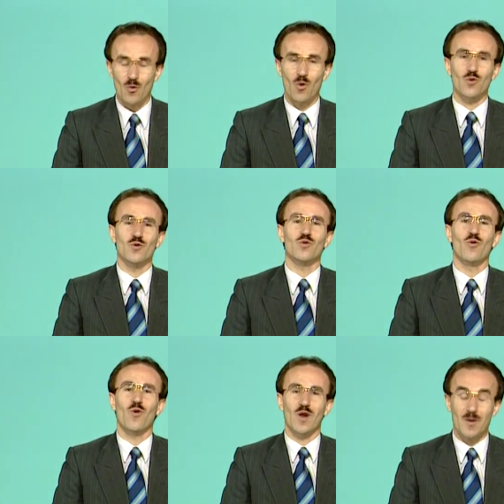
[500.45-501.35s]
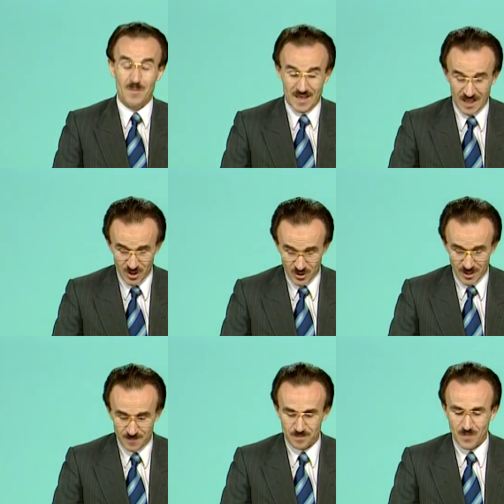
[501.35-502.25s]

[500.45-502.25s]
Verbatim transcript: oğlu Orhan Bey geçti.